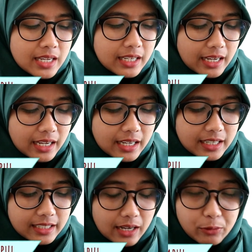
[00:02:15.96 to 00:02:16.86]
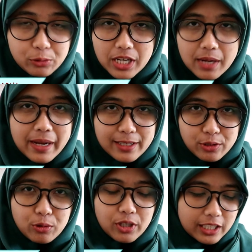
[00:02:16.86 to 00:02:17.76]
Nah, yang udah
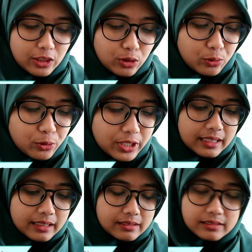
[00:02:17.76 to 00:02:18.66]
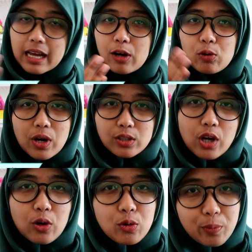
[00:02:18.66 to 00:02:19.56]
masuk gitu aku waktu
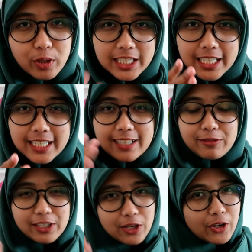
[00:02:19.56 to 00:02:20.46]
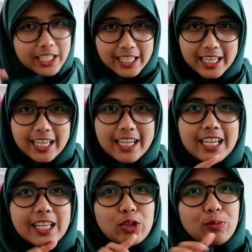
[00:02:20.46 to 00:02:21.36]
aku posting video ini
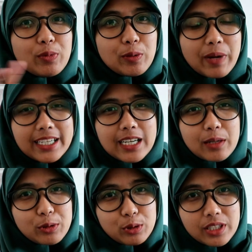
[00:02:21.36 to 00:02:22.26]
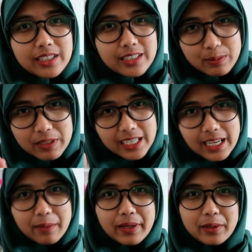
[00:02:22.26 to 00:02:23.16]
itu belum ada keputusan resmi dari
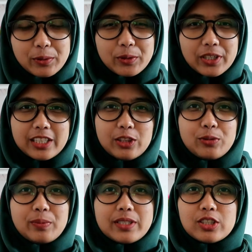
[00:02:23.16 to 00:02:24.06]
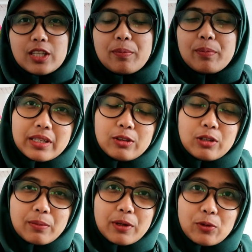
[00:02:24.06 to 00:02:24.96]
KPU gitu maksudnya
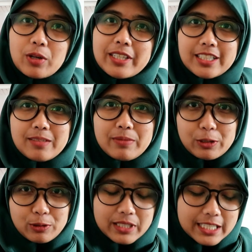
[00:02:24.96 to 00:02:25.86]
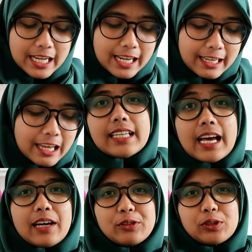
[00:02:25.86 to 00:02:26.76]
perhitungan manual masih terus berjalan
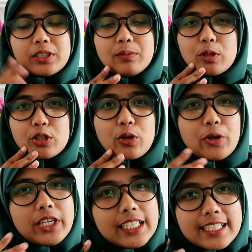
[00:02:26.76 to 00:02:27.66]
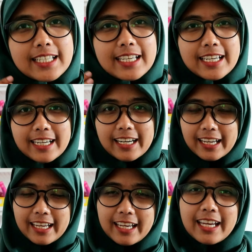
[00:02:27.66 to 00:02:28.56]
nah untuk di Moskow ini
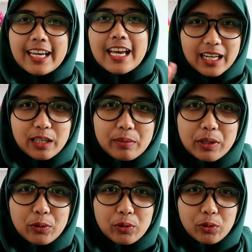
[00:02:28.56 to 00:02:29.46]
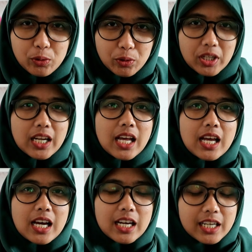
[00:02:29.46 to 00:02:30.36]
sendiri yang lebih unggul
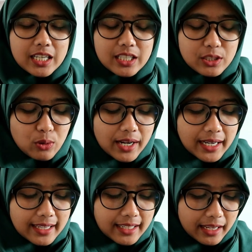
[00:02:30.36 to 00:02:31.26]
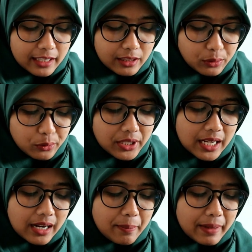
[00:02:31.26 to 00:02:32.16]
uh, suaranya itu
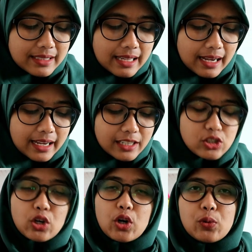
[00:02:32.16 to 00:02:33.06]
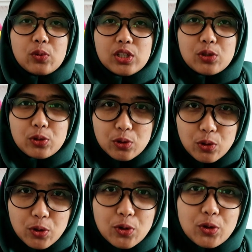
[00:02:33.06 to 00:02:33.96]
adalah pasangan Joko
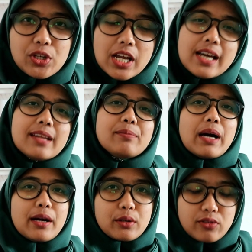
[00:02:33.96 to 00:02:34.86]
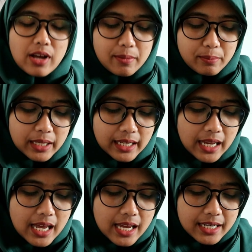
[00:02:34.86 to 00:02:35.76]
Widodo dan Ma'ruf Amin
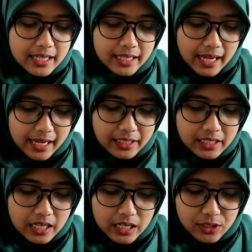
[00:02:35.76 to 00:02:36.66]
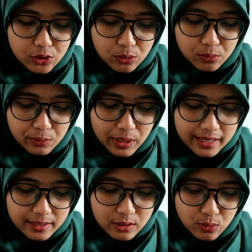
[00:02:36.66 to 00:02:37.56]
dengan
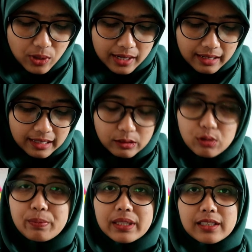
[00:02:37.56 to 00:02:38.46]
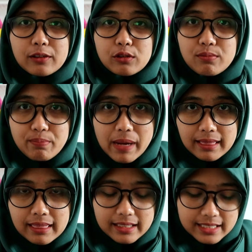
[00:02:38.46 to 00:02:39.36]
jumlah suara itu
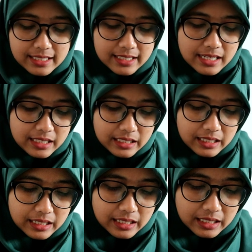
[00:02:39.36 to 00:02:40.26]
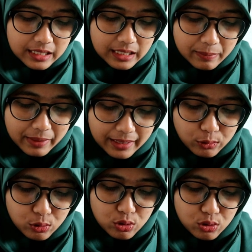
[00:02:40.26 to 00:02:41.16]
404 jadi dari
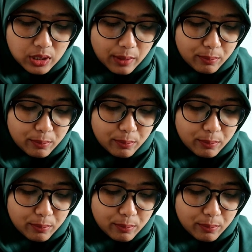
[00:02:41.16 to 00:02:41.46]
566